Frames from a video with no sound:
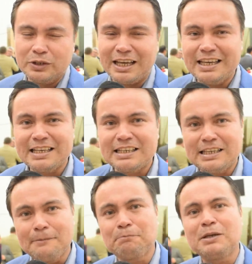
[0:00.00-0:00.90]
e a
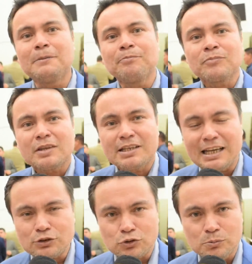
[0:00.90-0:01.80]
equipe que
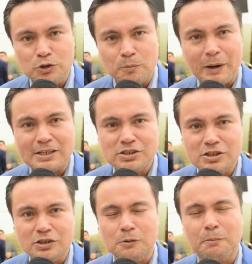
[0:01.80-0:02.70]
assumiu o
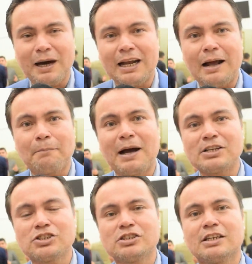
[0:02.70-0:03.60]
partido para, a
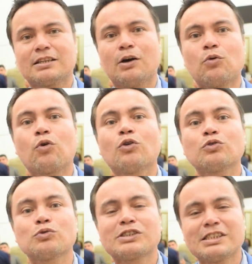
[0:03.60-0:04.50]
partir de então,
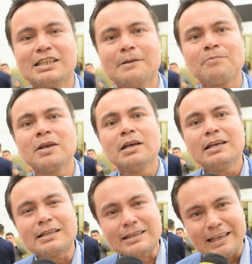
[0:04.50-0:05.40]
conduzir
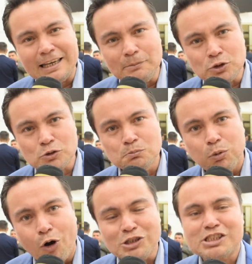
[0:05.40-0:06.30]
e termos
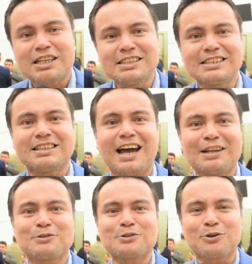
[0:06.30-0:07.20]
bons
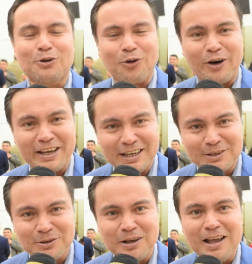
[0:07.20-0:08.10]
candidatos
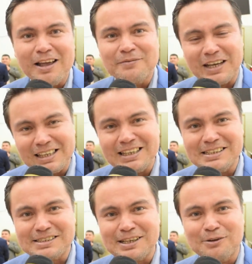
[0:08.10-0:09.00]
concorrendo na
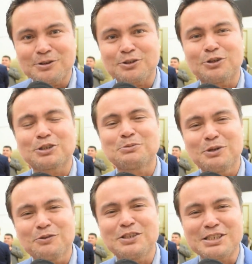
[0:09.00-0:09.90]
eleição de
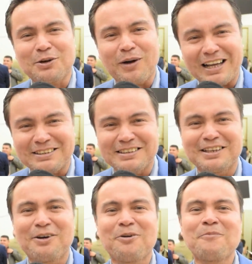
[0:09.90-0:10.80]
2024.
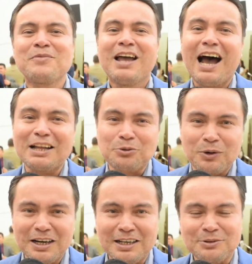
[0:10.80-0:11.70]
Então,
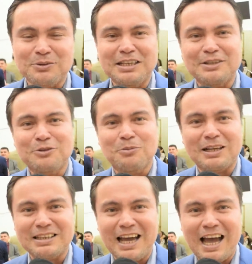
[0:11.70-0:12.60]
atuando dentro do
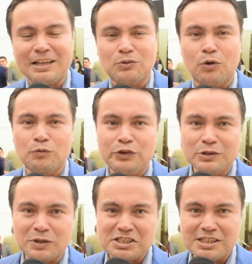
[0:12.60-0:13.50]
mandato,
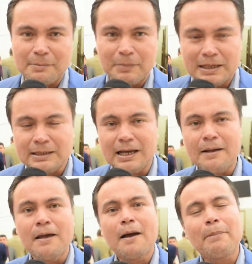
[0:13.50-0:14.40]
ouvindo as demandas
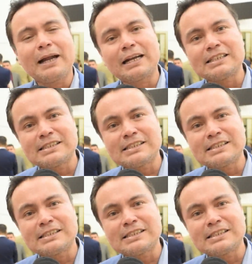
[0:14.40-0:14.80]
para que